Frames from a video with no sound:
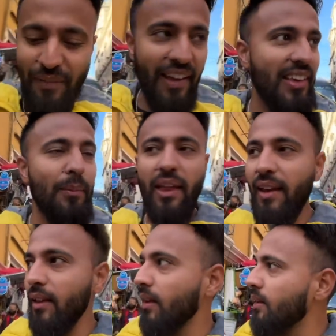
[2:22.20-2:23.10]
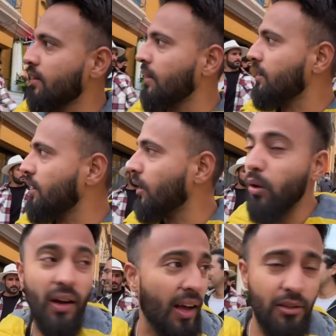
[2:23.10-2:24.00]
वैसे मैंने
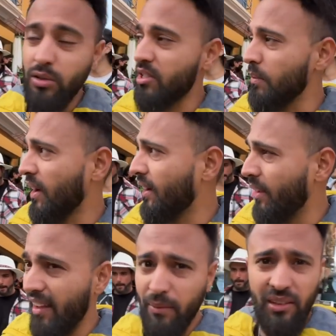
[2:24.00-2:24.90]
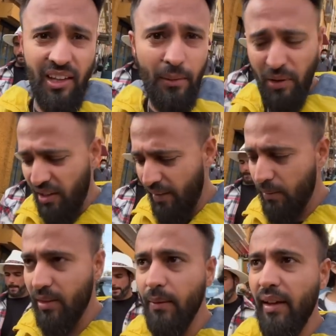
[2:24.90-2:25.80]
टीगो का जो सिम कार्ड दिया है तीन बोली
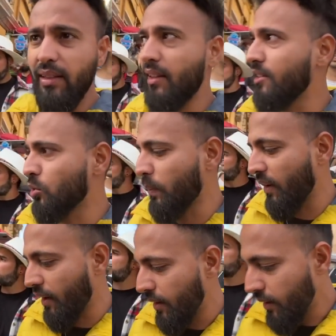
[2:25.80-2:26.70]
मतलब कि तीस रुपए का